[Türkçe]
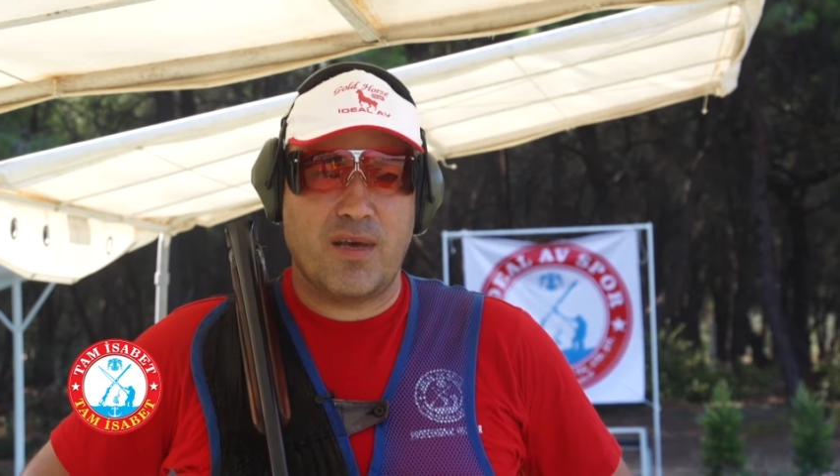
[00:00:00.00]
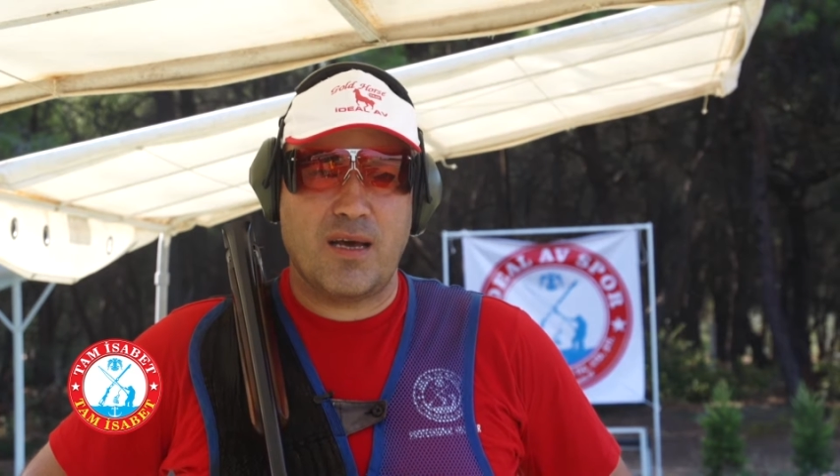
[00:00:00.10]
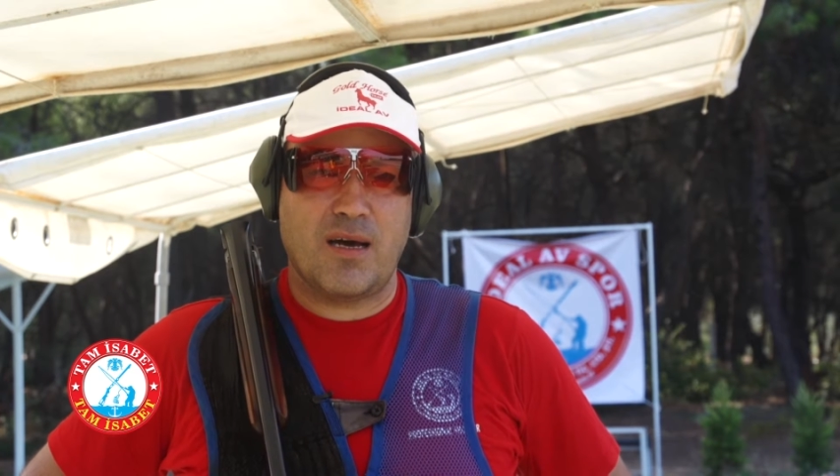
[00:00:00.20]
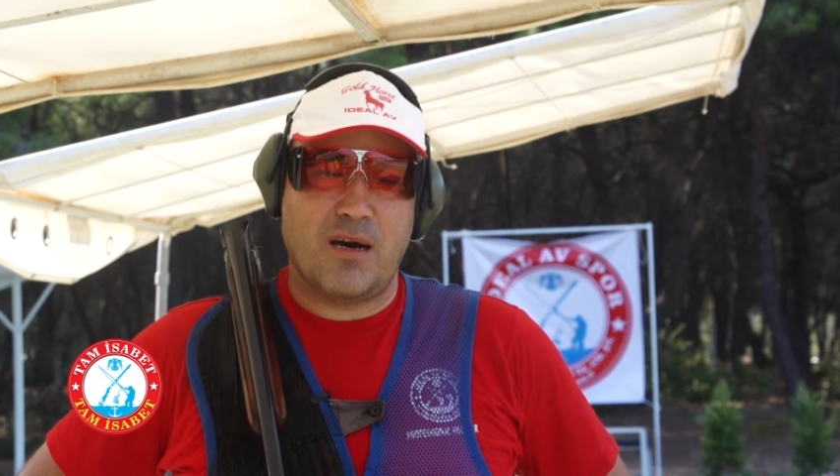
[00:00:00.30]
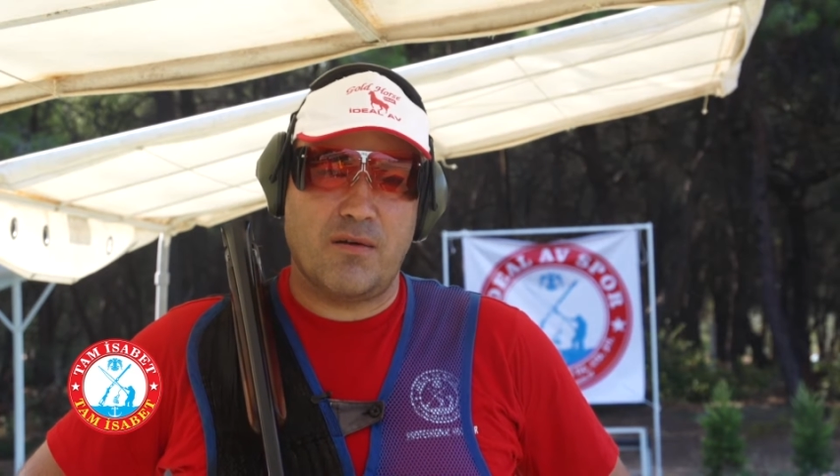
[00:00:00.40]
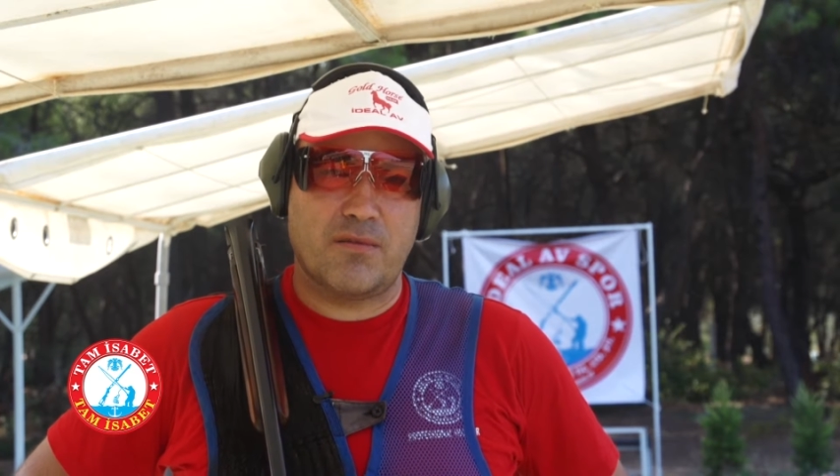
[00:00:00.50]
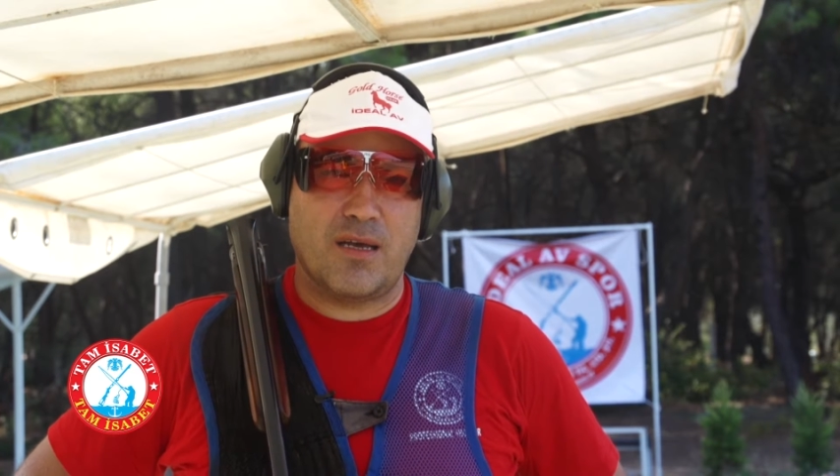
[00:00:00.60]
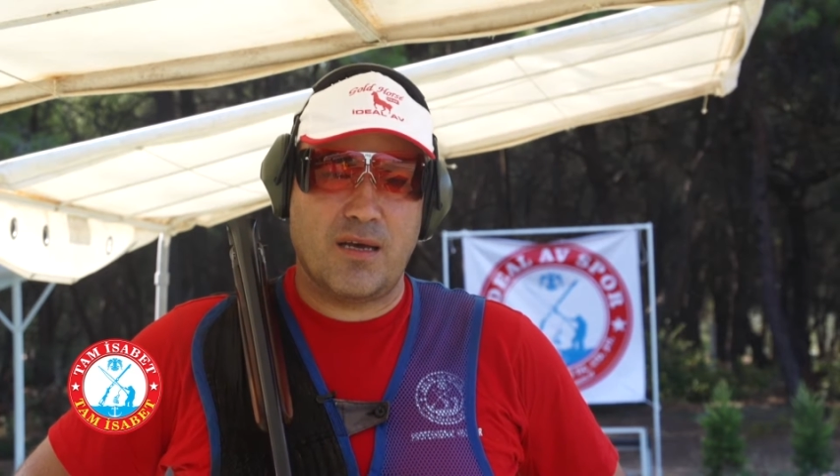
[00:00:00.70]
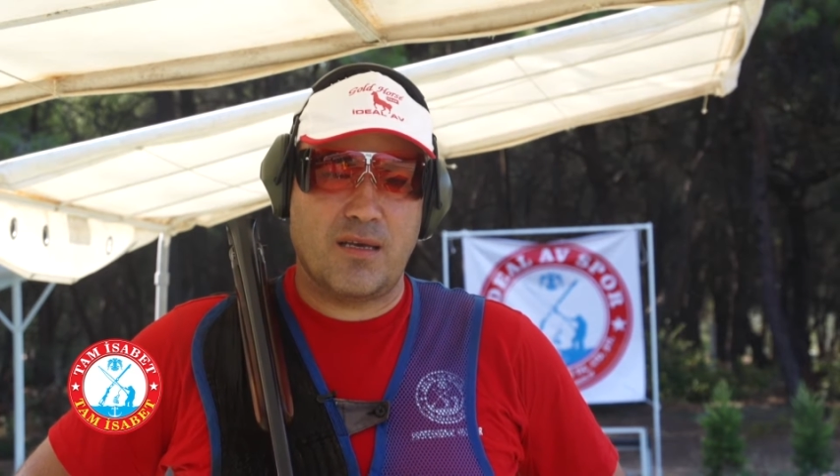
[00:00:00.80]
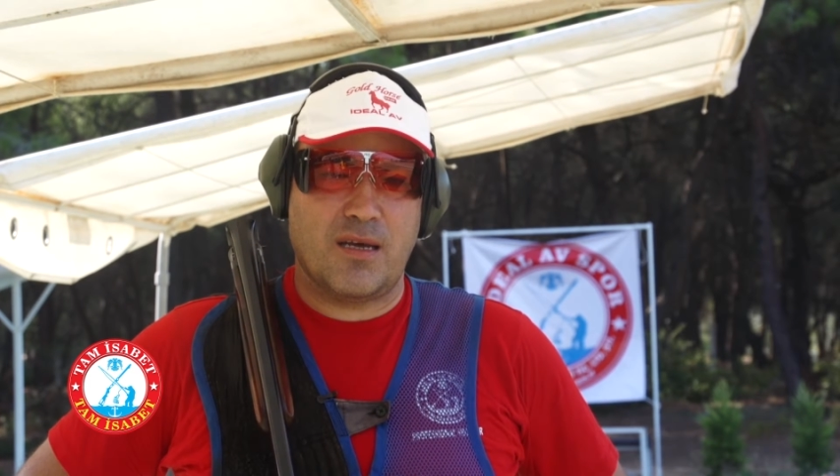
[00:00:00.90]
veya
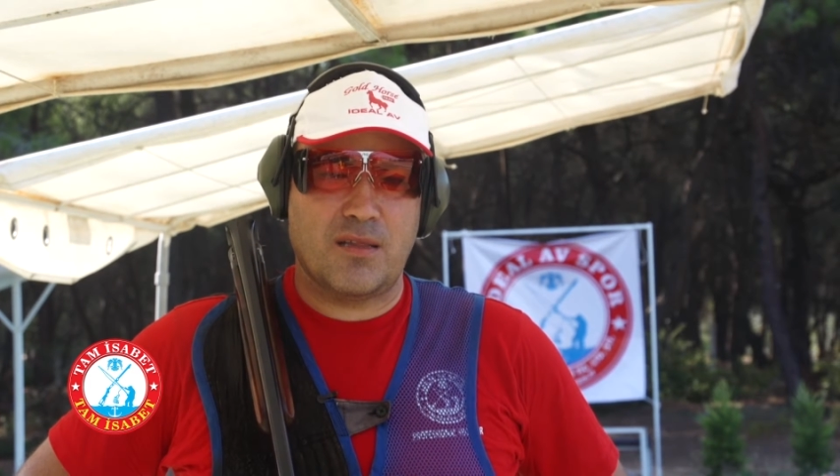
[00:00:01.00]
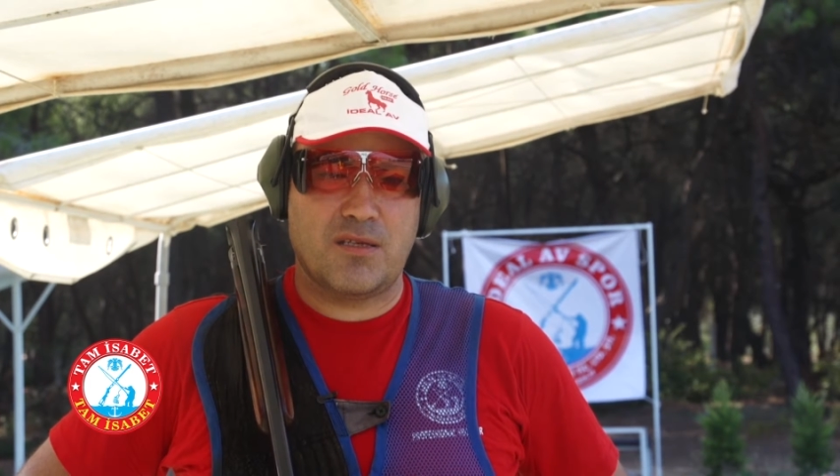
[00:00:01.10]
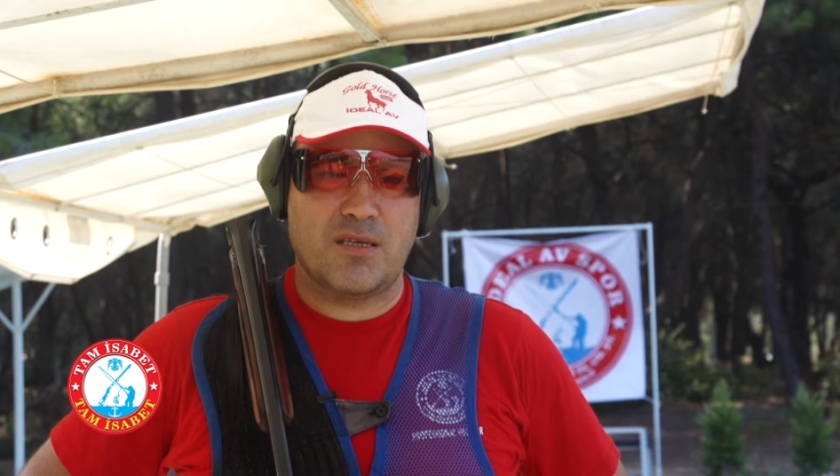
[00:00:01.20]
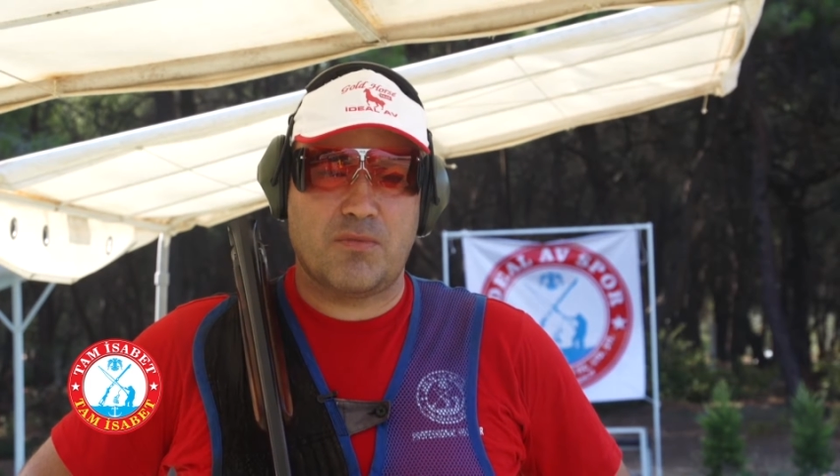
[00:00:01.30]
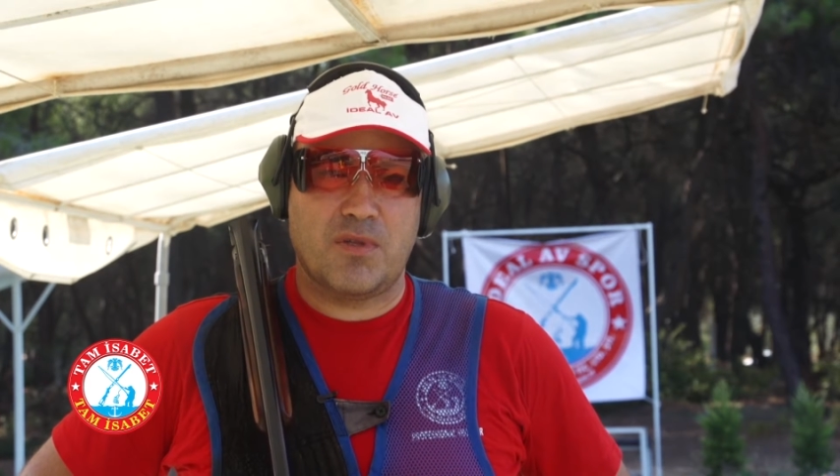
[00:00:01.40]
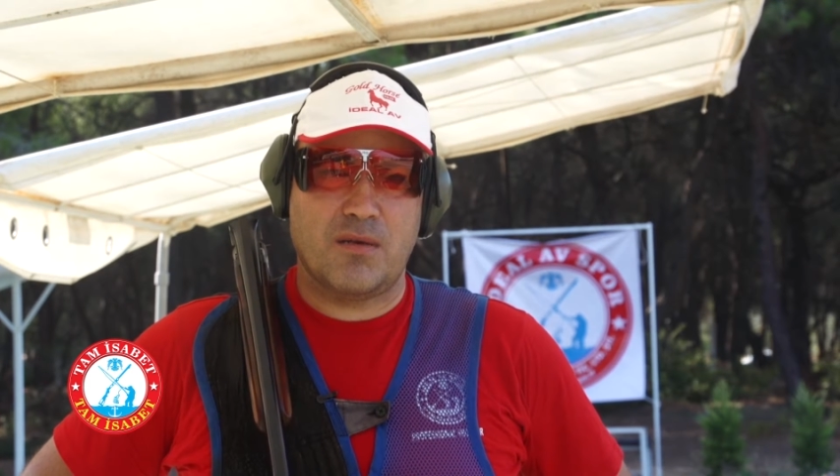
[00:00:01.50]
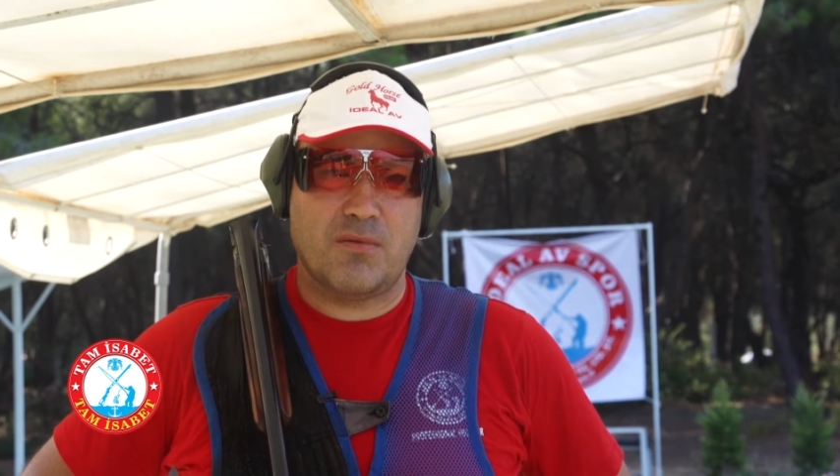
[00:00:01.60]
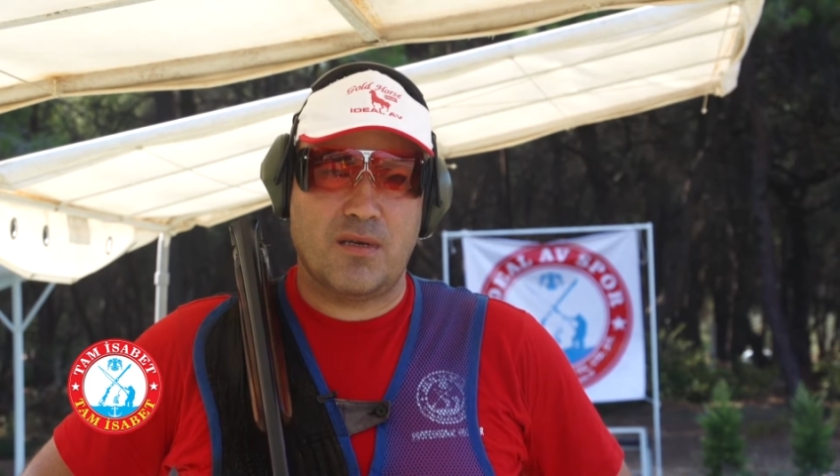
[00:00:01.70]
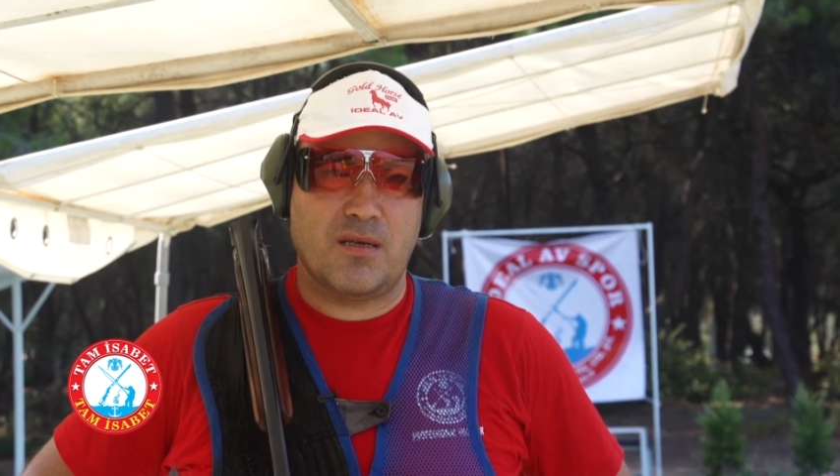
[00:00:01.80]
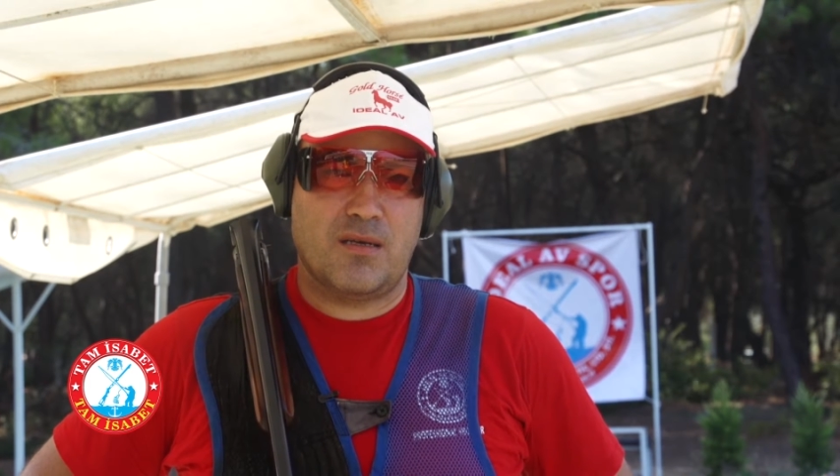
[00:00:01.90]
avda yanlış yaptığı
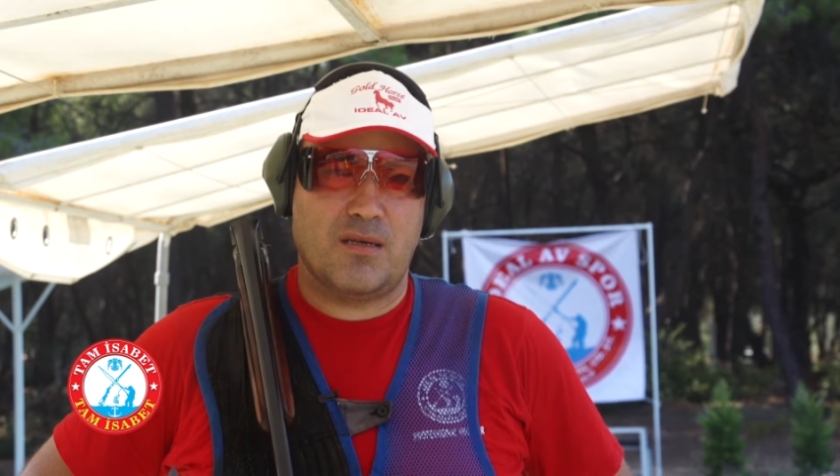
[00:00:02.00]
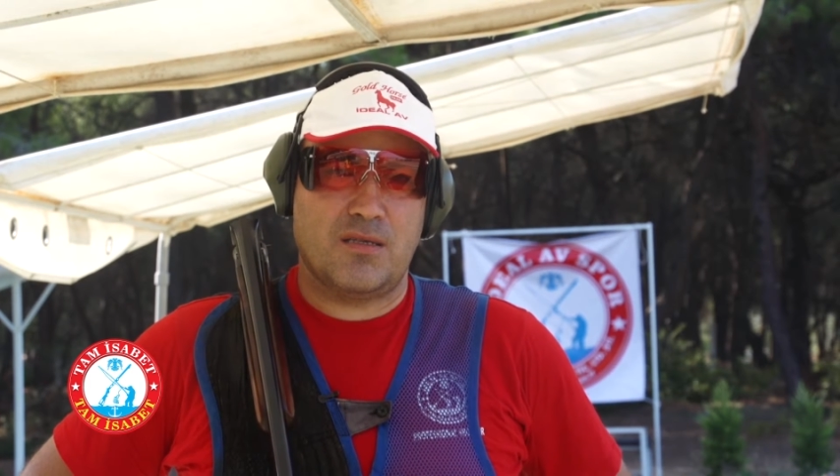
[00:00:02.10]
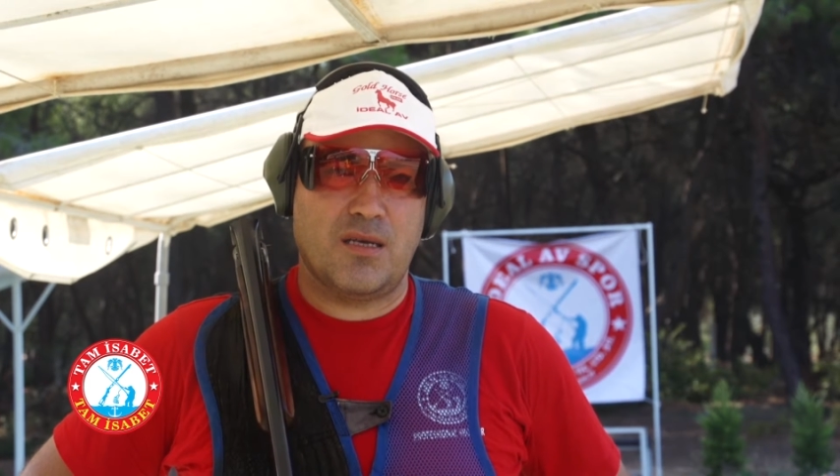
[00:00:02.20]
bir e,